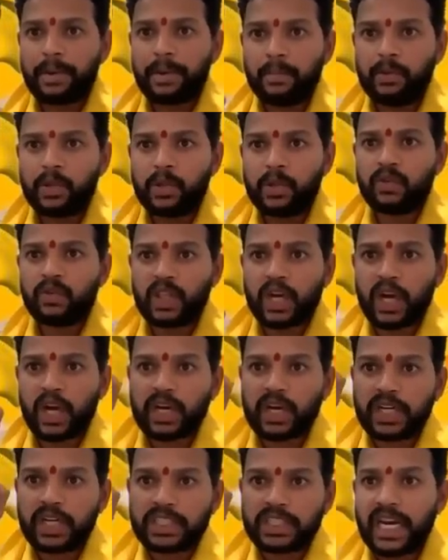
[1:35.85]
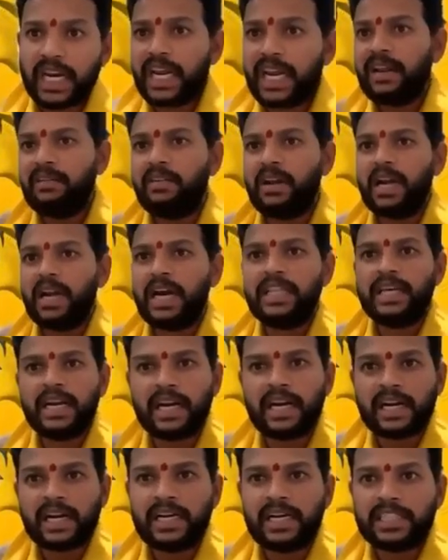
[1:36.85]
ప్రభుత్వం తాలూకా చర్యల వల్ల అదే
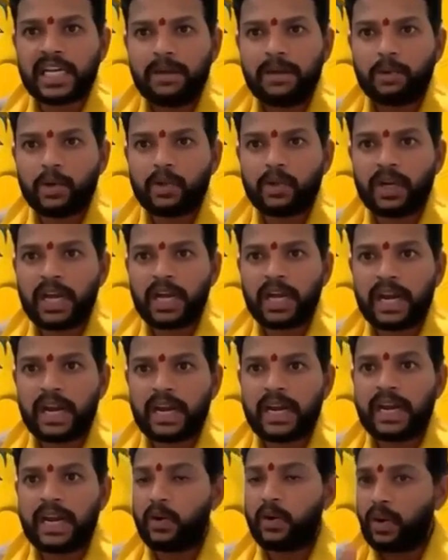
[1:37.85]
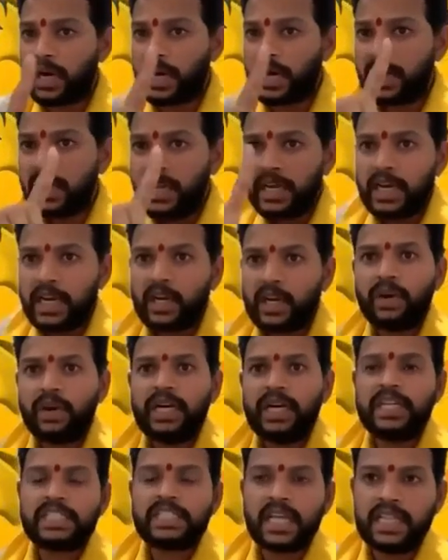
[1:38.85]
రకంగా చనిపోతున్నారు అనడానికి కూడా
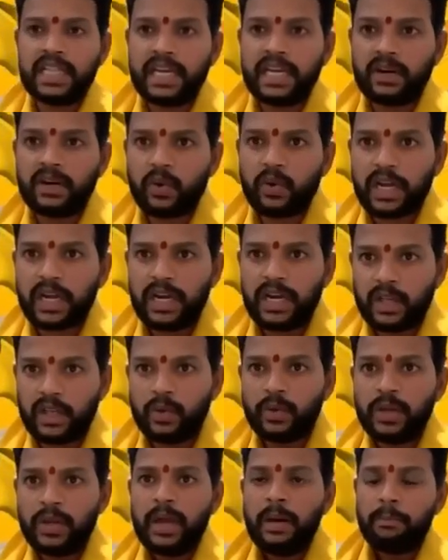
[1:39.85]
ఎటువంటి సందేహం కూడా లేదు